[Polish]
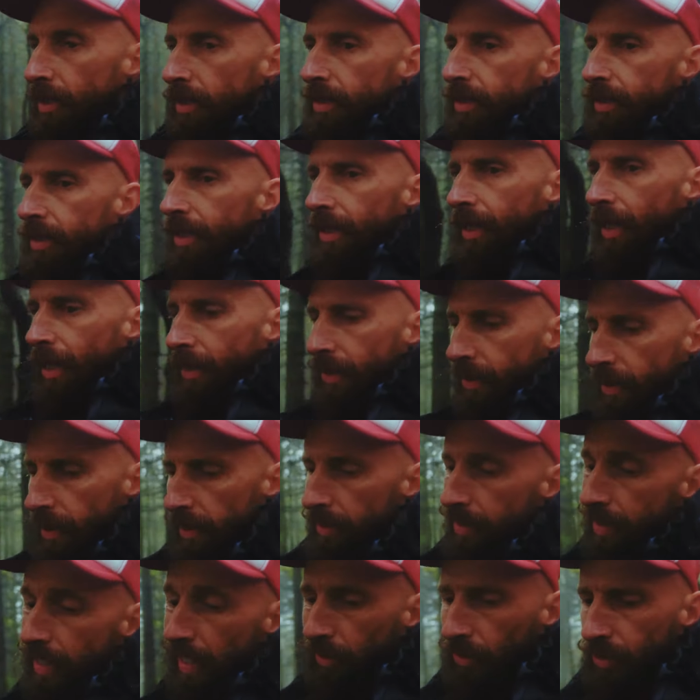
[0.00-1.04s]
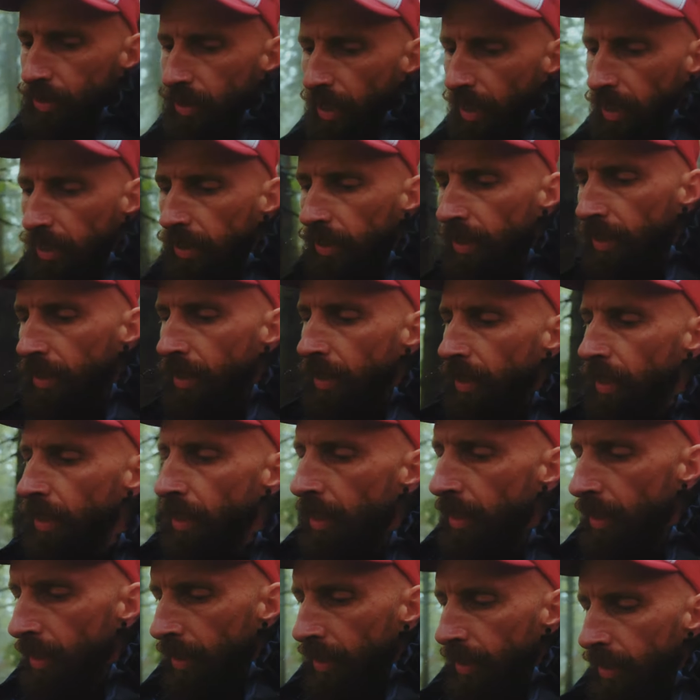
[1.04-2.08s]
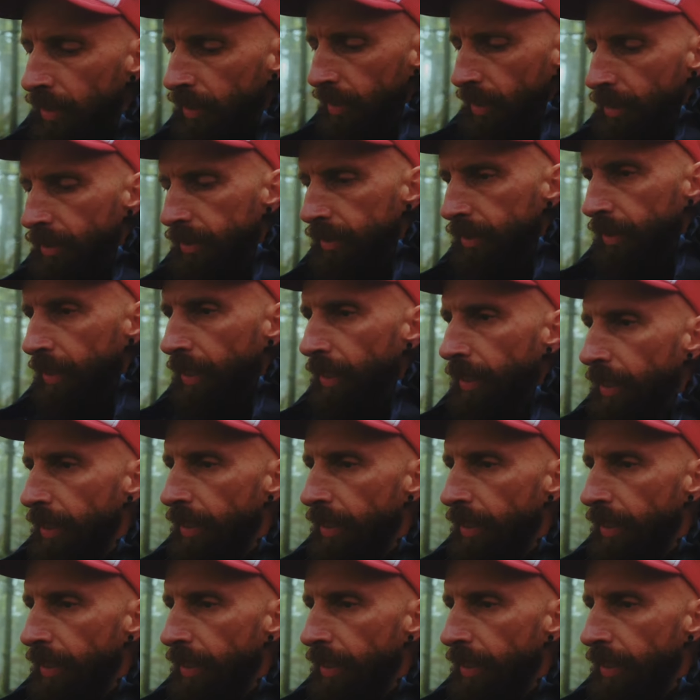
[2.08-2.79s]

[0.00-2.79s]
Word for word: Stylec, jakoś tak. I teraz